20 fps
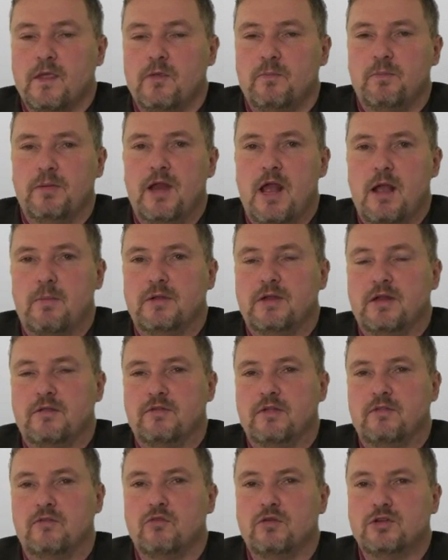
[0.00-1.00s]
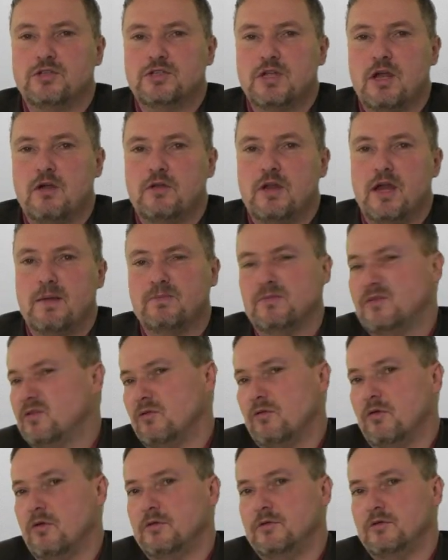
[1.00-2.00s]
Ich bedanke mich, dass ihr zugeschaut
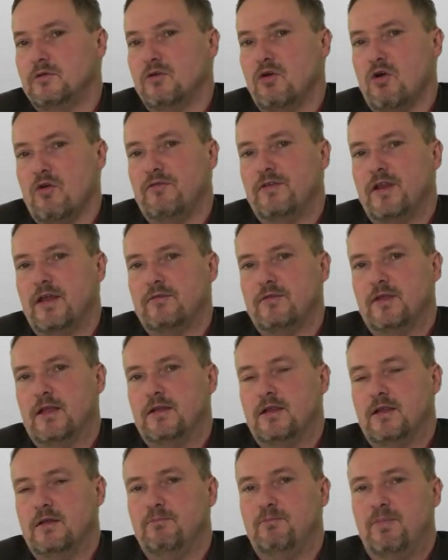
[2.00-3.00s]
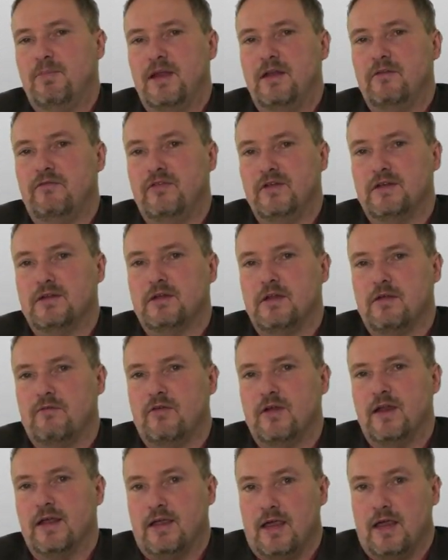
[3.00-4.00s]
habt und hoffe, dass ihr den Benefit
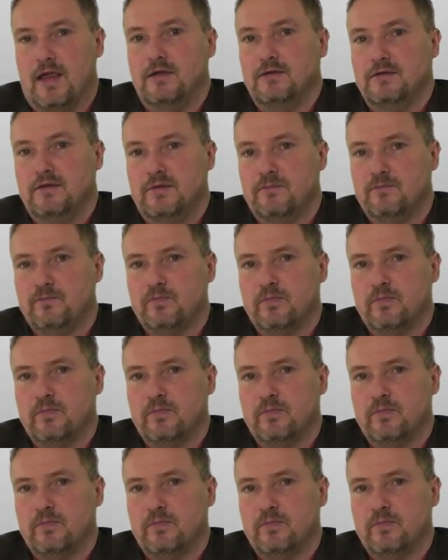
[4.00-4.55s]
davon erkennt.